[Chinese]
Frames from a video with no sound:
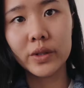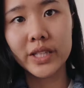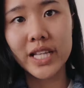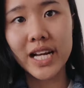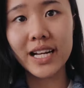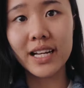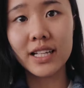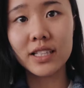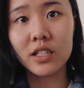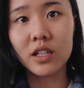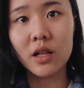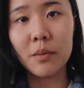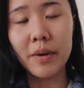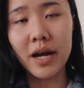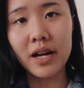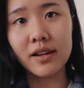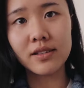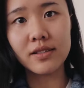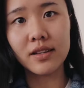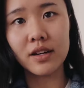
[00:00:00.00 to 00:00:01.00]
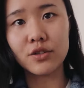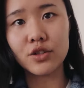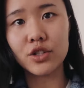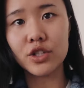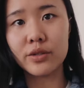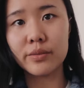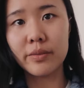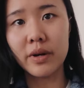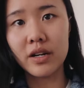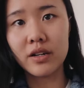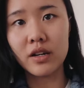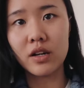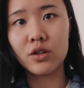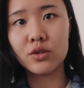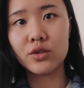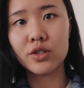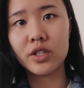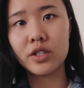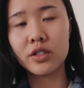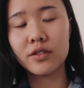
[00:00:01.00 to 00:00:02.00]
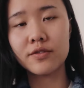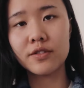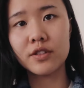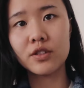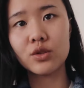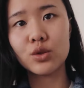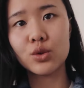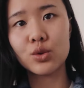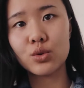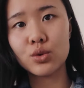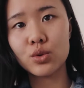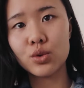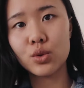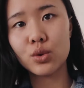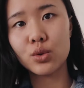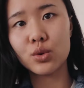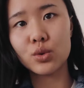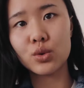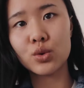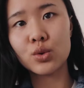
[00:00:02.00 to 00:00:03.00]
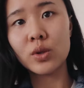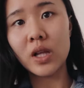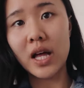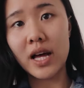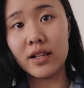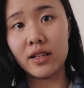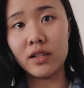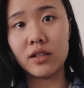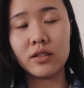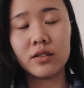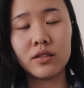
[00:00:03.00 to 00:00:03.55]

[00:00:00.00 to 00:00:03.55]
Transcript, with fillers: 我大概等了半个小时吧，然后这个分数就出来了。